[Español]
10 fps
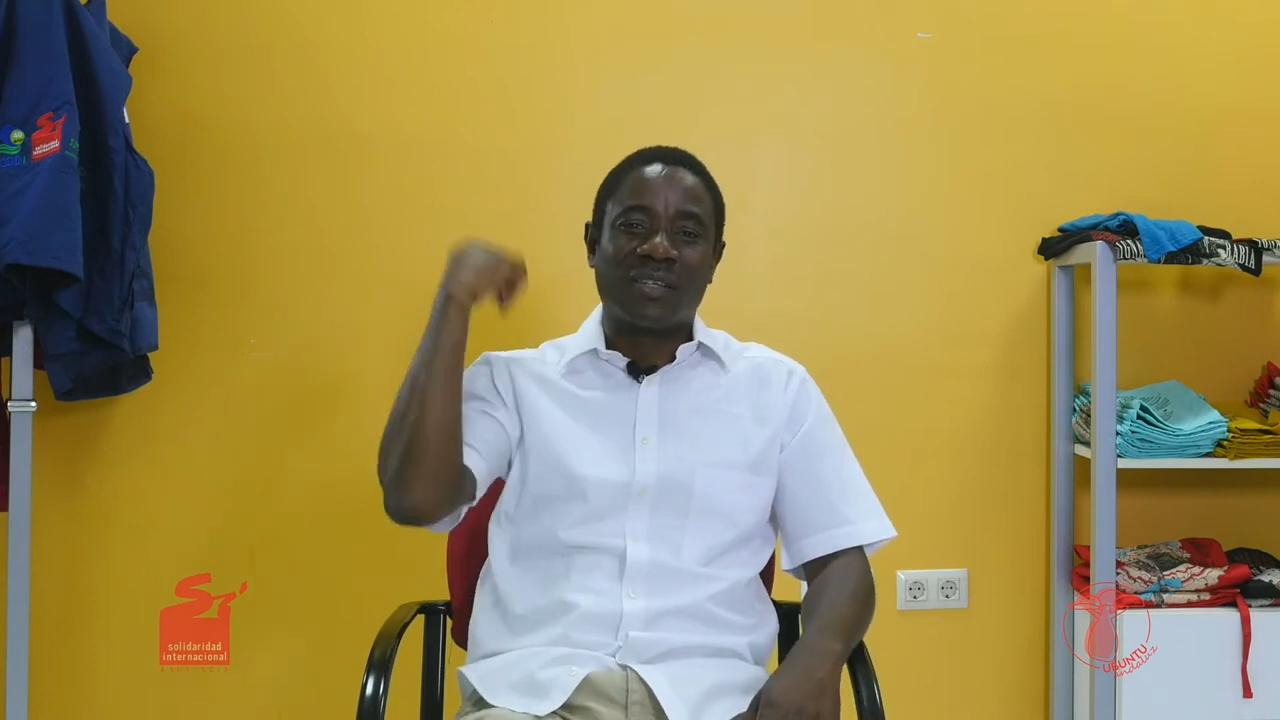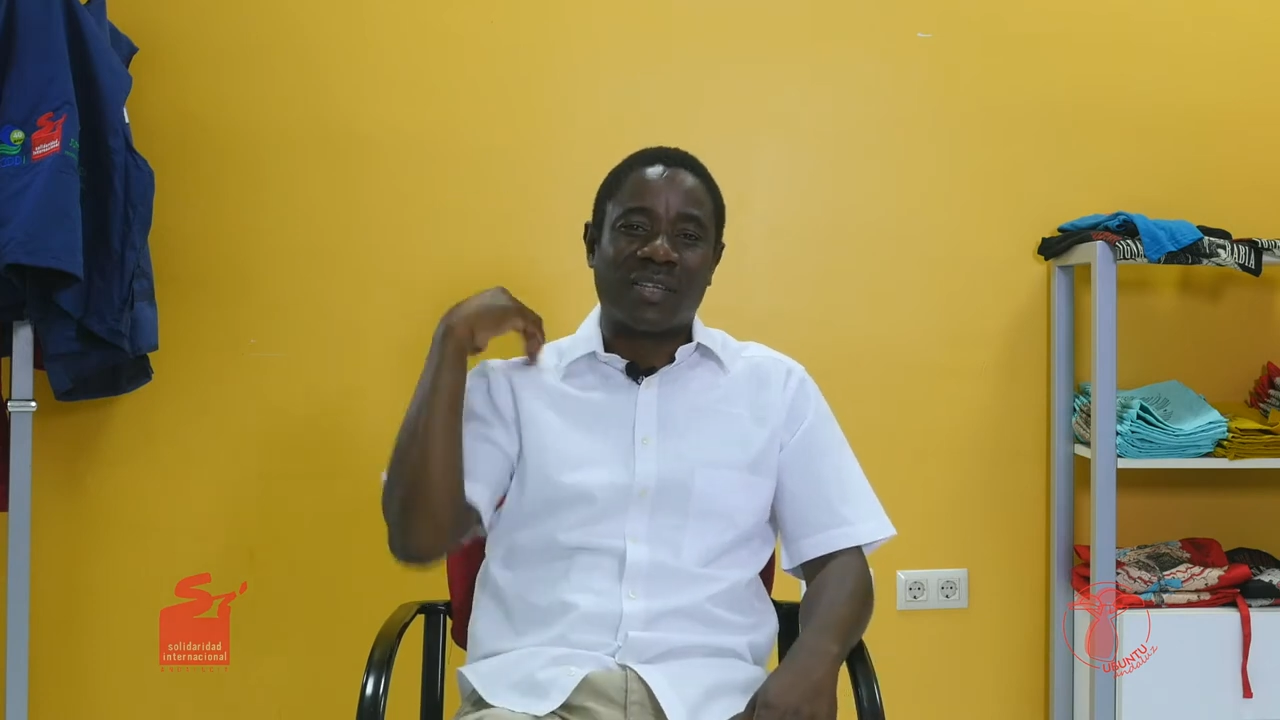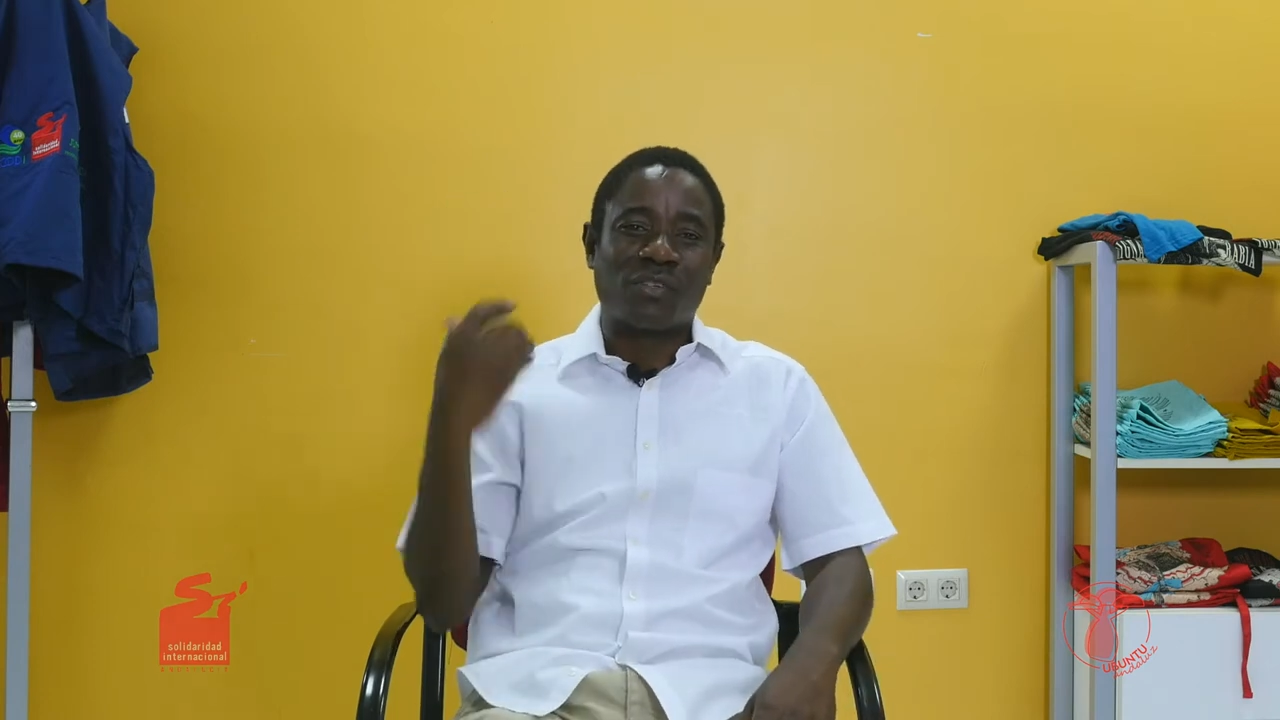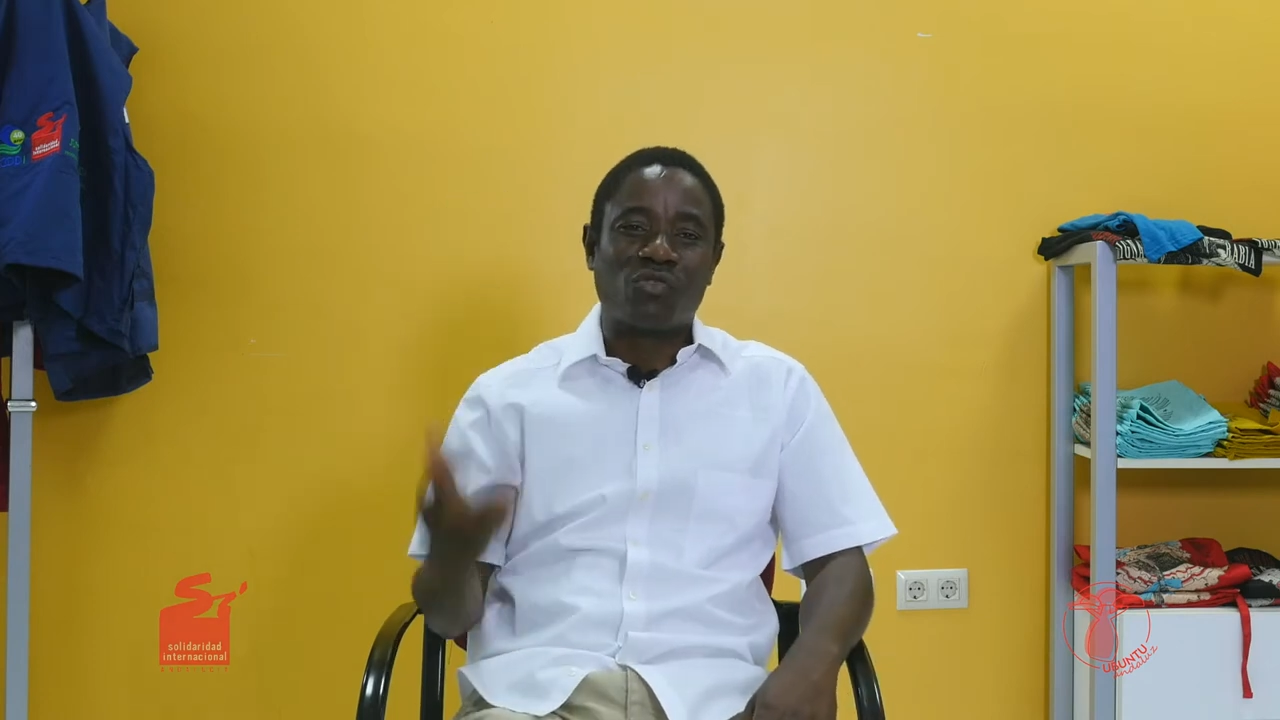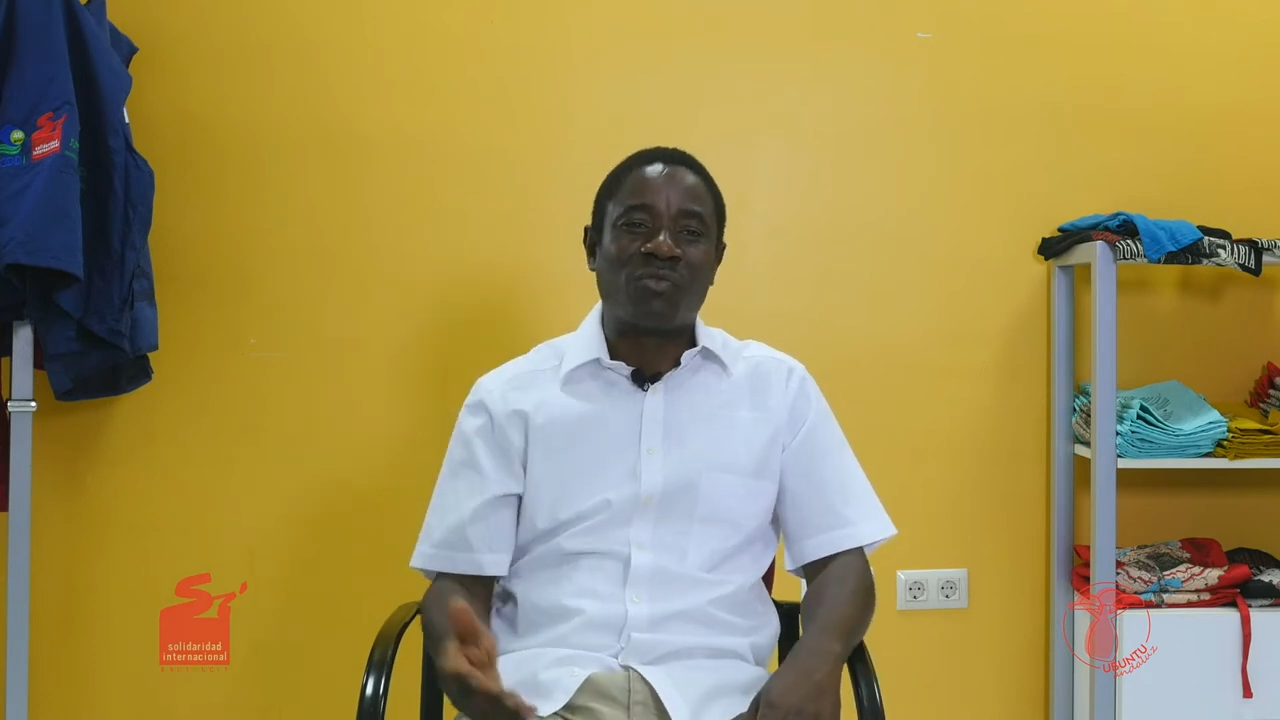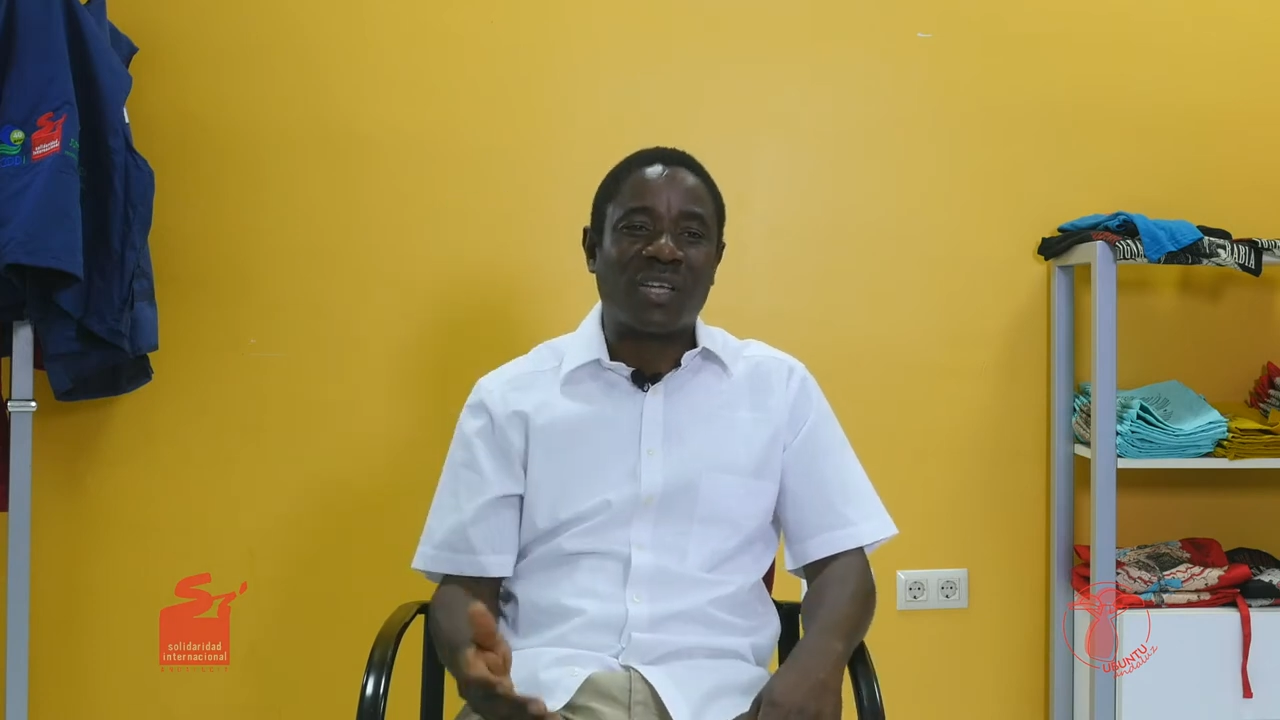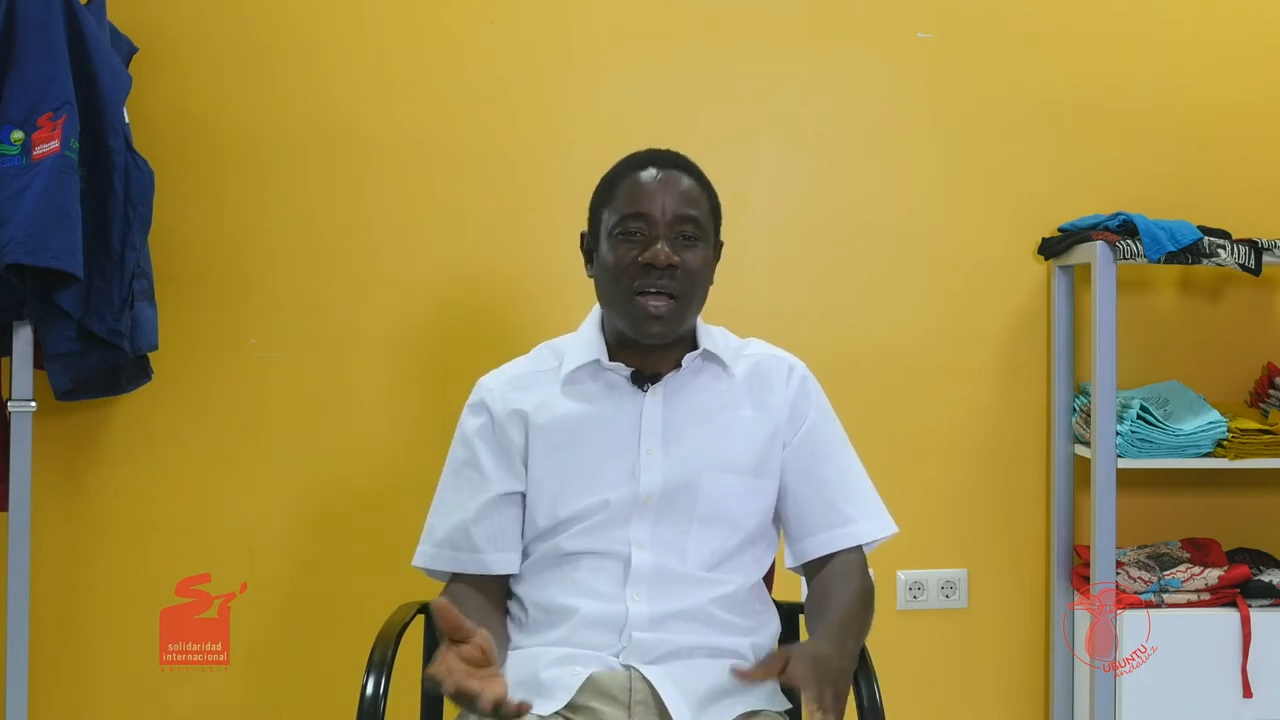detrás de mi